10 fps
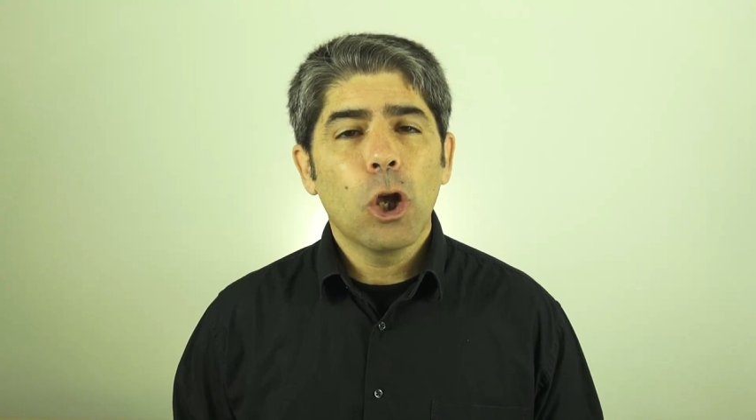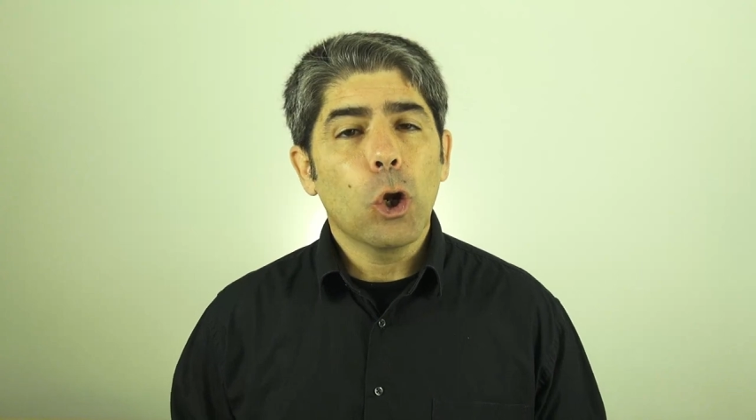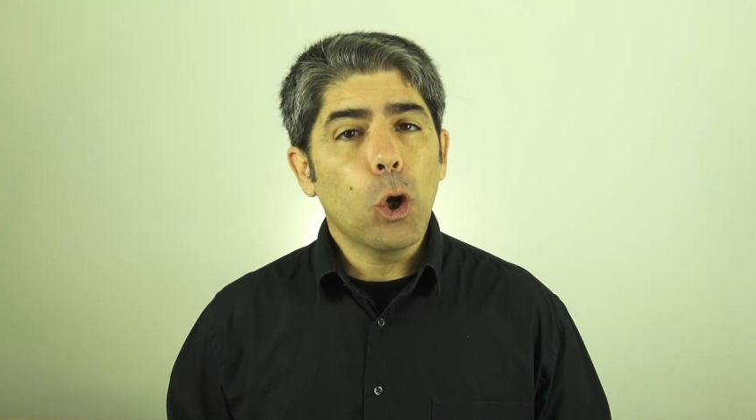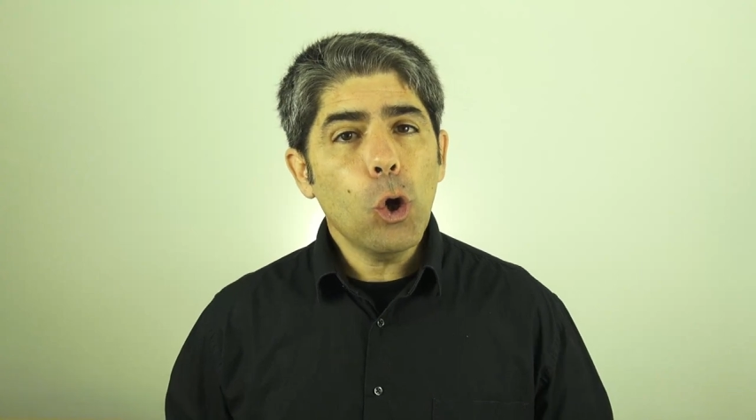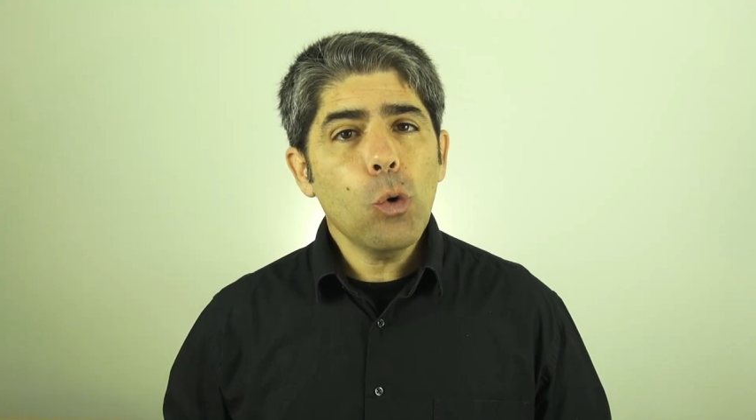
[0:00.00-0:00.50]

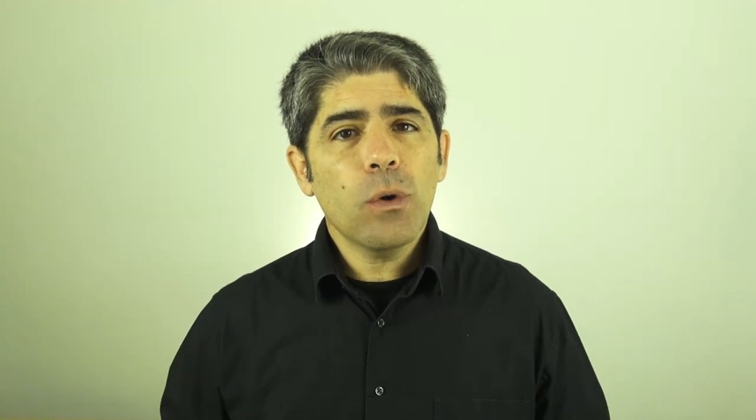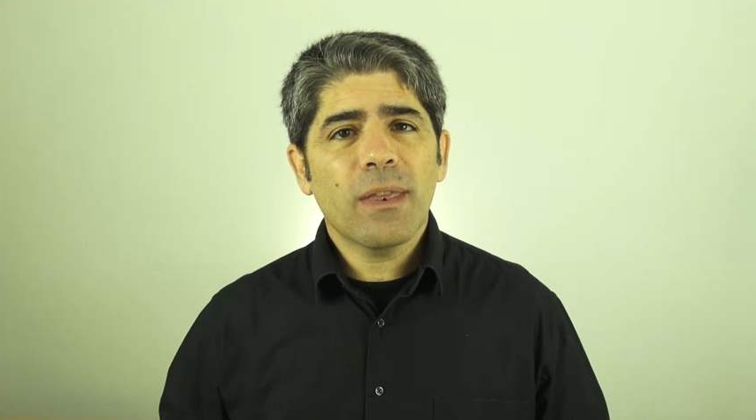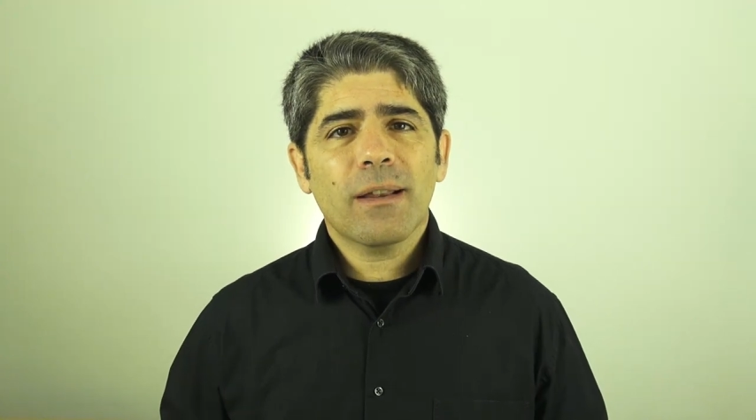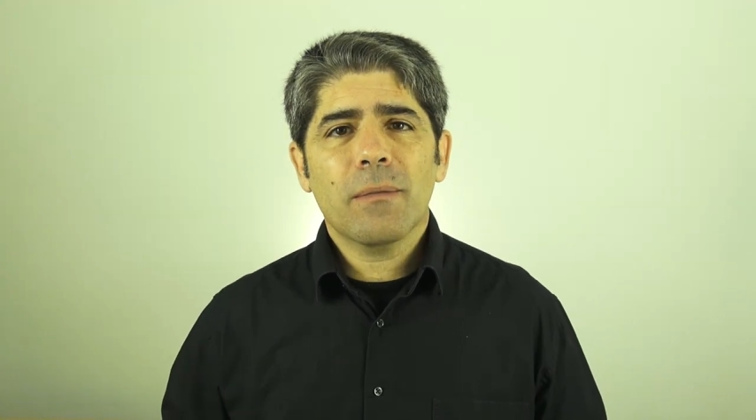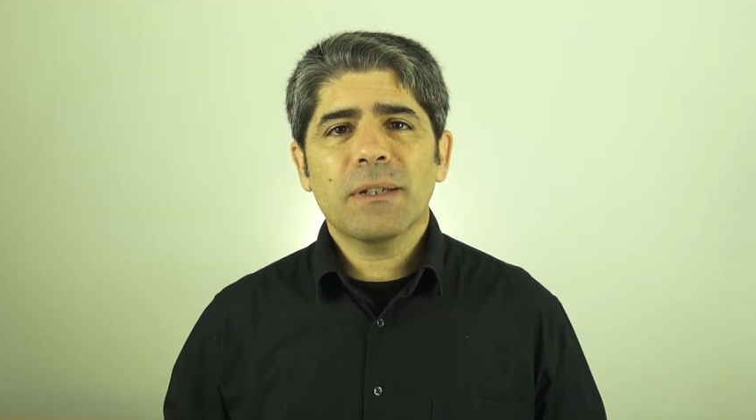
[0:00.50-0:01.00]
No
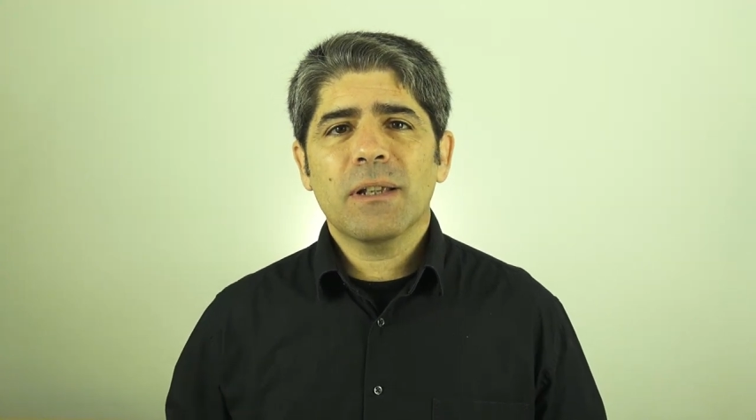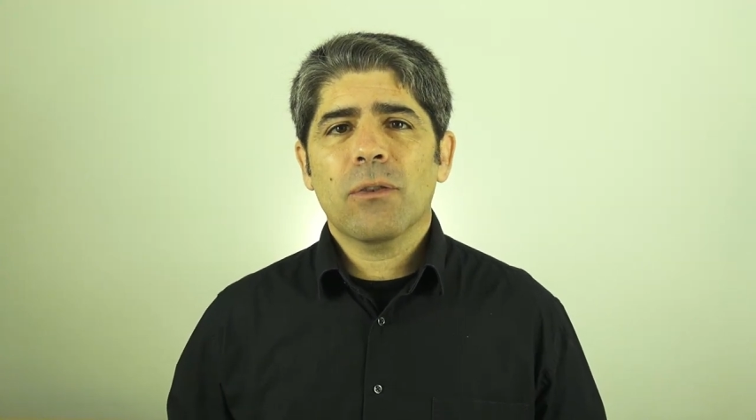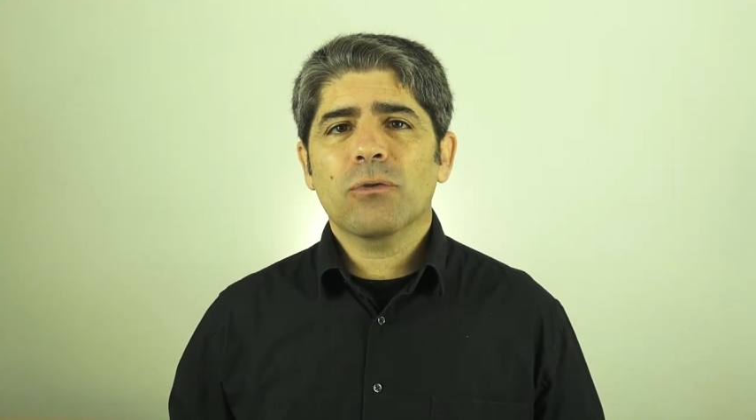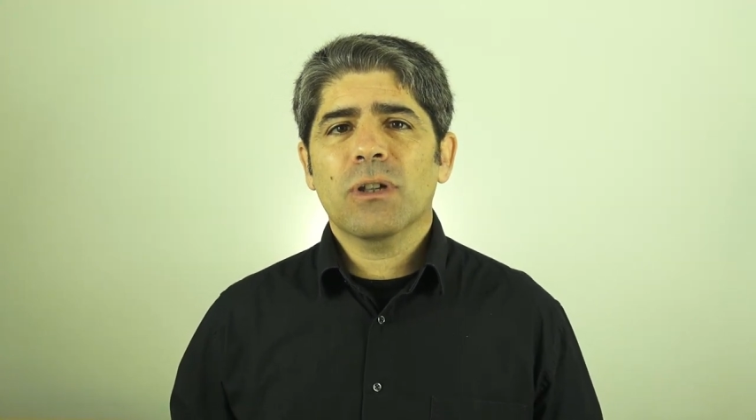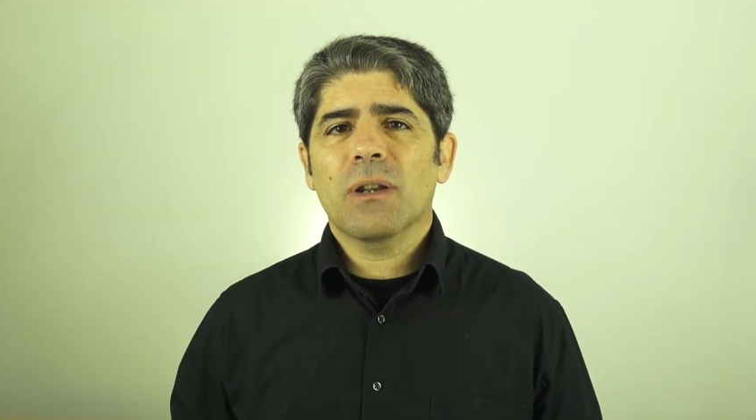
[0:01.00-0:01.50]
cuidar
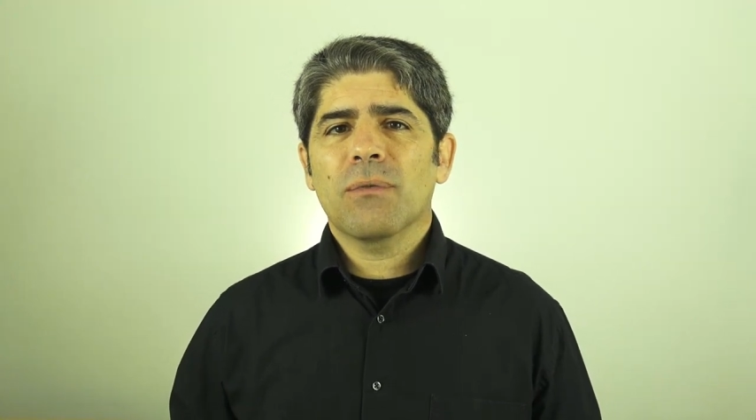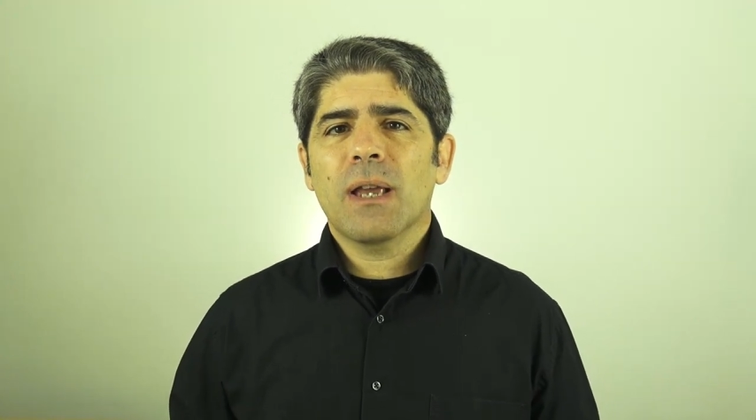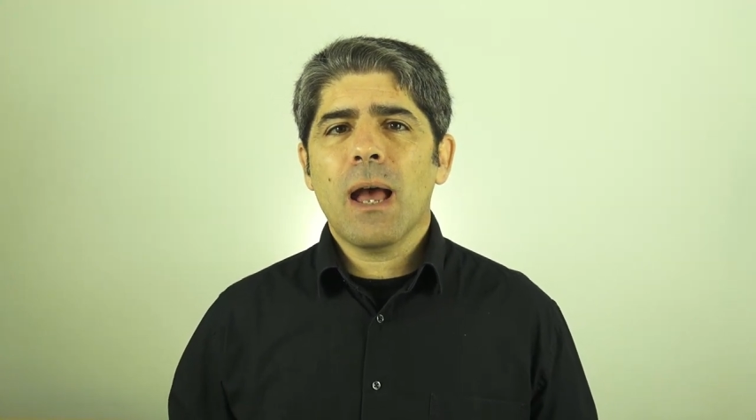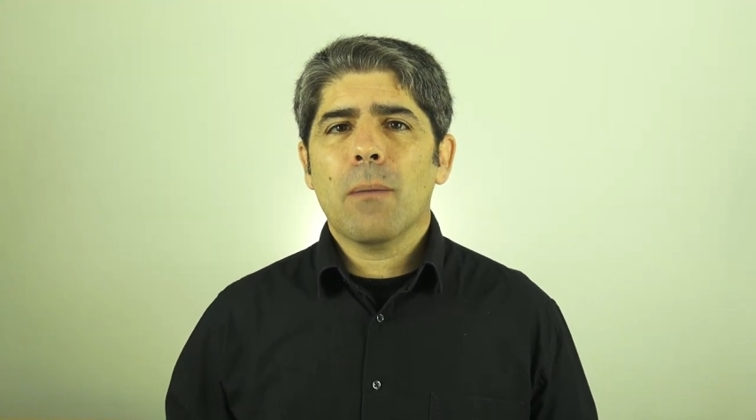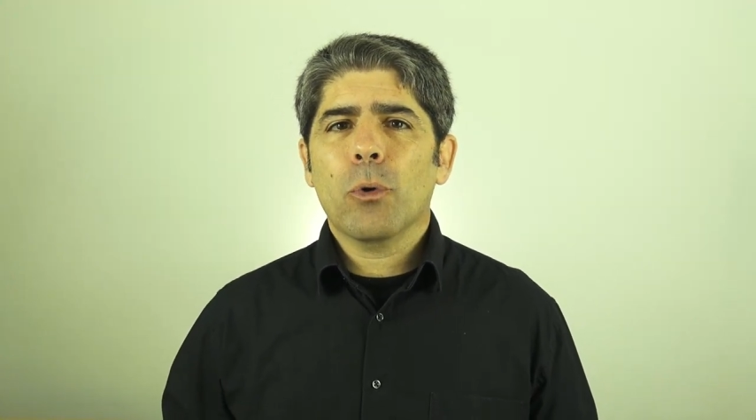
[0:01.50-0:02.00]
demasiado
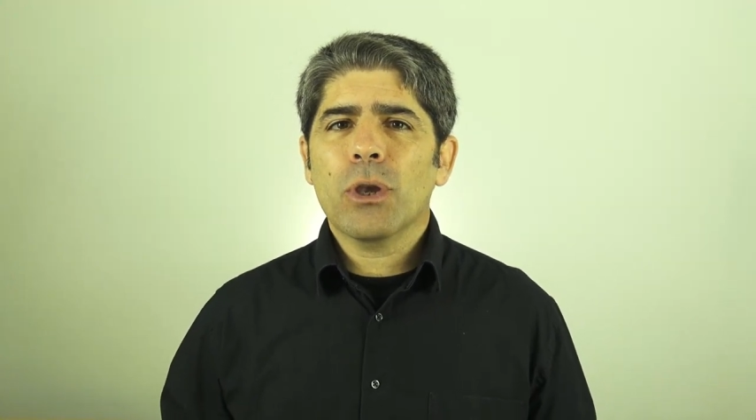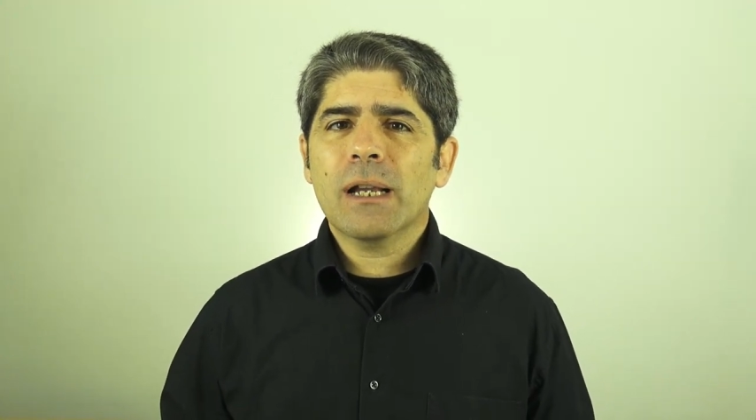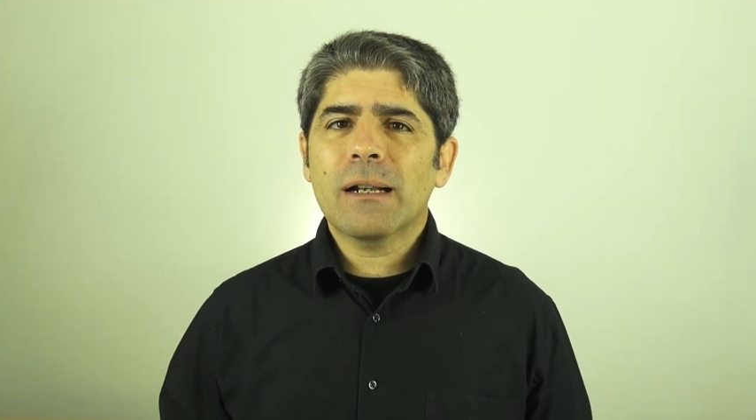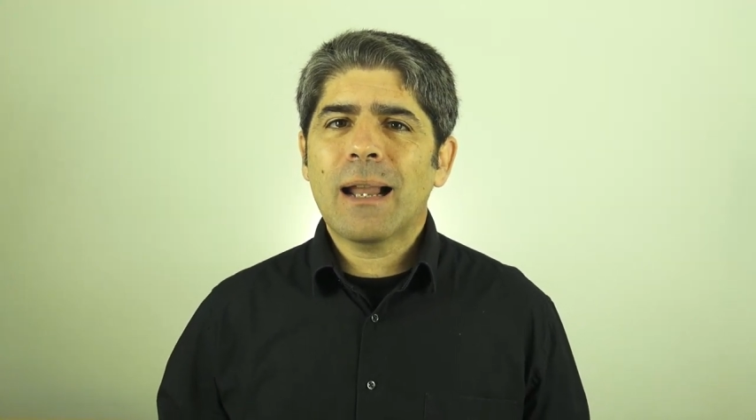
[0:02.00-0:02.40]
significa apoyar